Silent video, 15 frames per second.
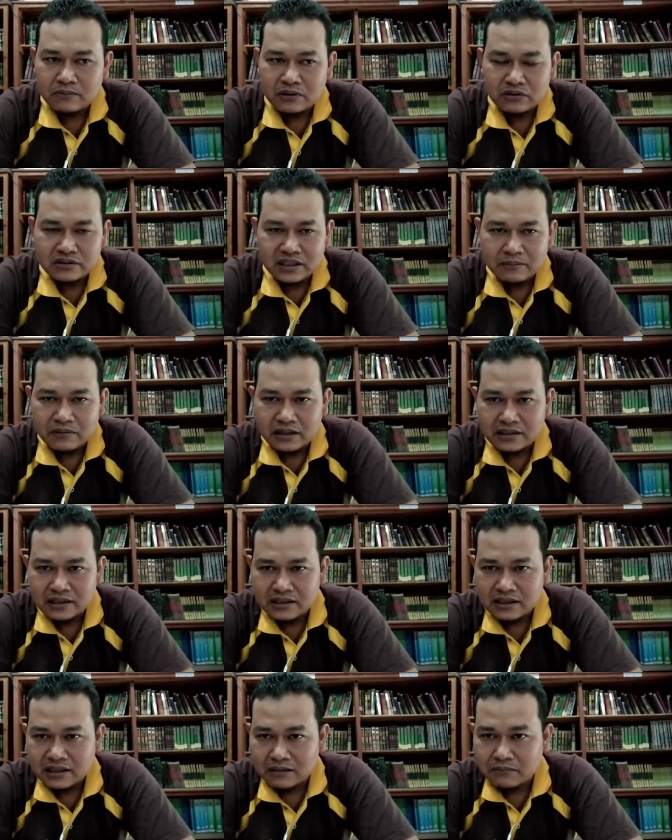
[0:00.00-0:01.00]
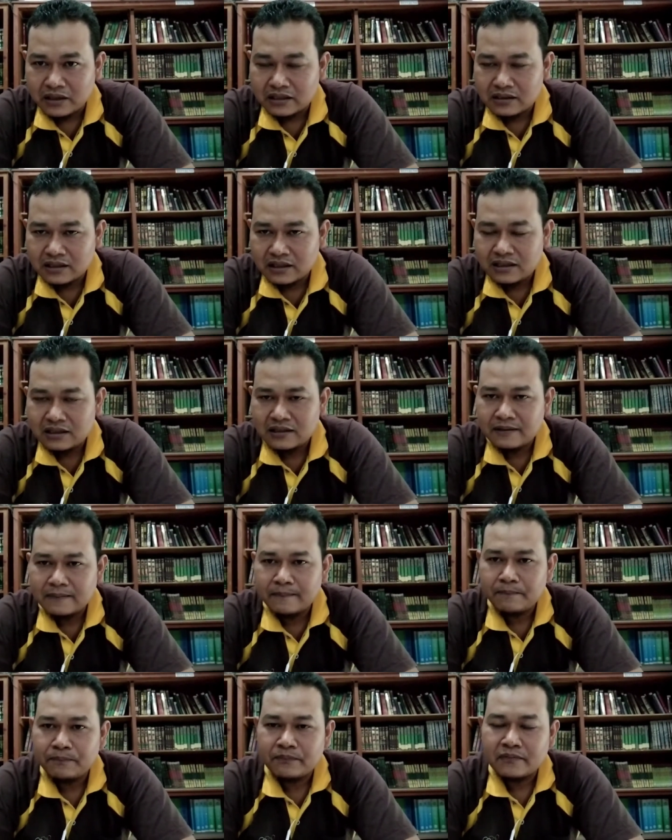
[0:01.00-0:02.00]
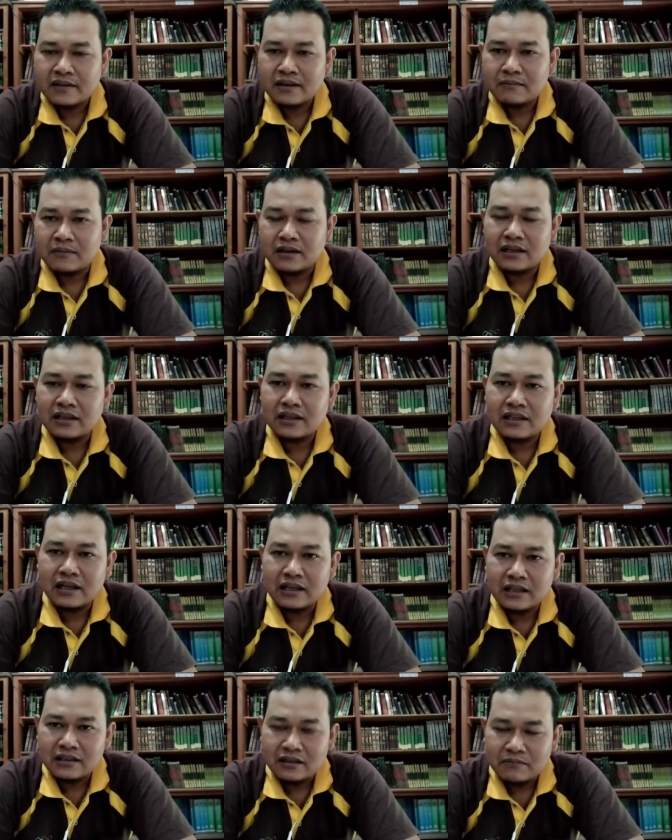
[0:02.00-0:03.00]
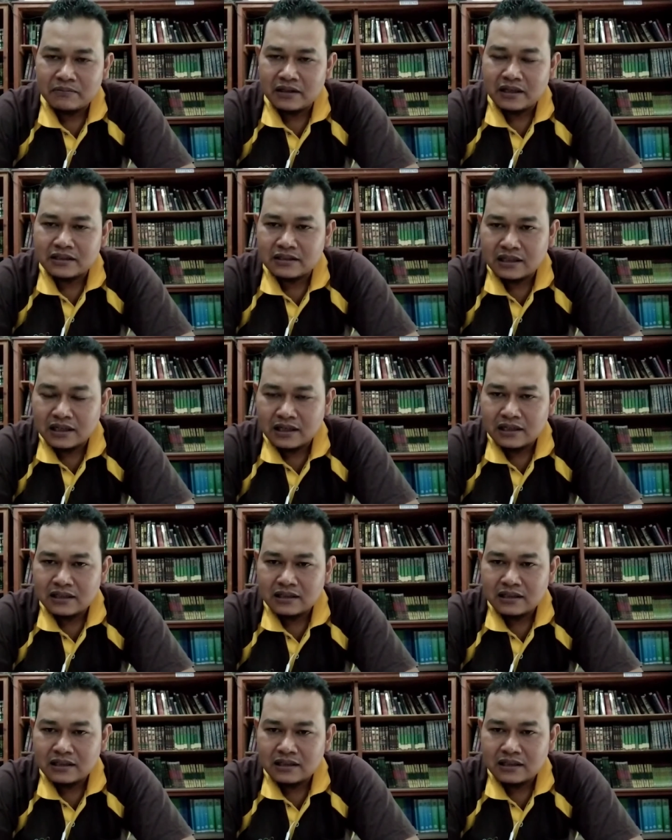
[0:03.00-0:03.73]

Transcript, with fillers: mengucapkannya dengan partner maka kita akan terbiasa